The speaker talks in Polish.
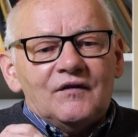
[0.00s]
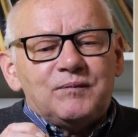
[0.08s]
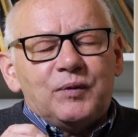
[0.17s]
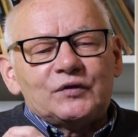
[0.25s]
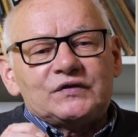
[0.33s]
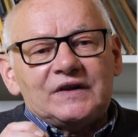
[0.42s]

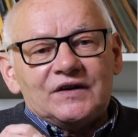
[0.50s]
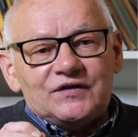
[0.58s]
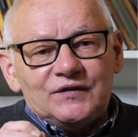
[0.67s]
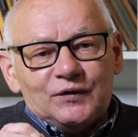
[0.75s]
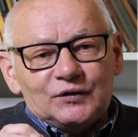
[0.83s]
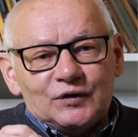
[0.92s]
w
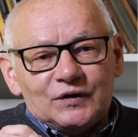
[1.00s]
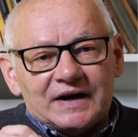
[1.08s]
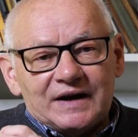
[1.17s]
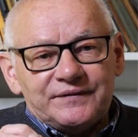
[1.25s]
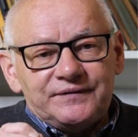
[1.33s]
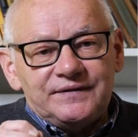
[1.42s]
postaci
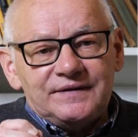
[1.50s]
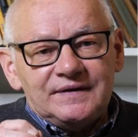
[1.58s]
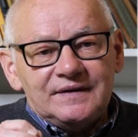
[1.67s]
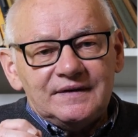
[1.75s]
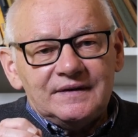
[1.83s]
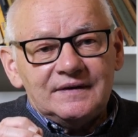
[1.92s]

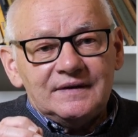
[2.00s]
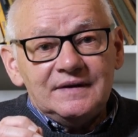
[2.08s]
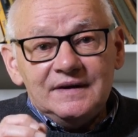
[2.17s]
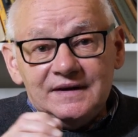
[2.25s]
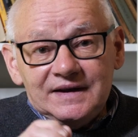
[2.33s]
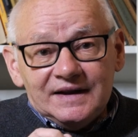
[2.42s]
fotografii.
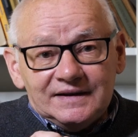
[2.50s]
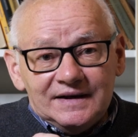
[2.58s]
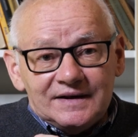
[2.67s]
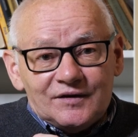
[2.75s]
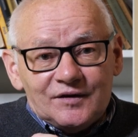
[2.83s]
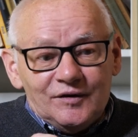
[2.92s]
I nie
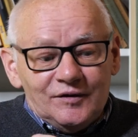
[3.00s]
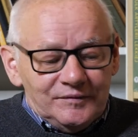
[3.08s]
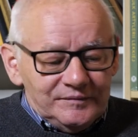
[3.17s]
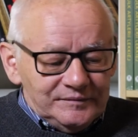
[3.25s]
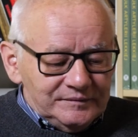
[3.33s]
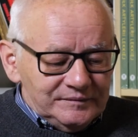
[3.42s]
tylko.